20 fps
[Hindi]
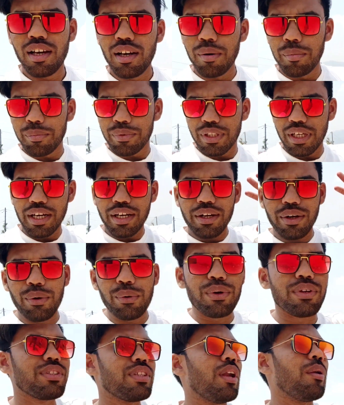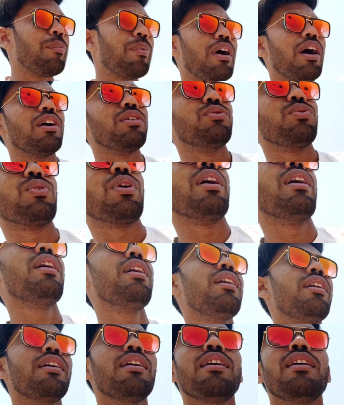हम थर्ड लोकेशन पे आ चुके
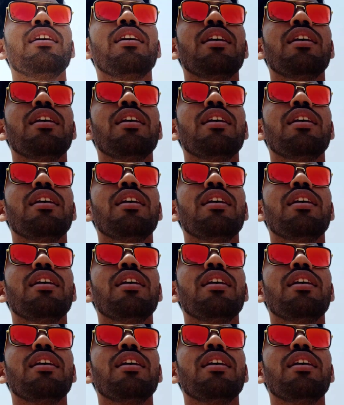हैं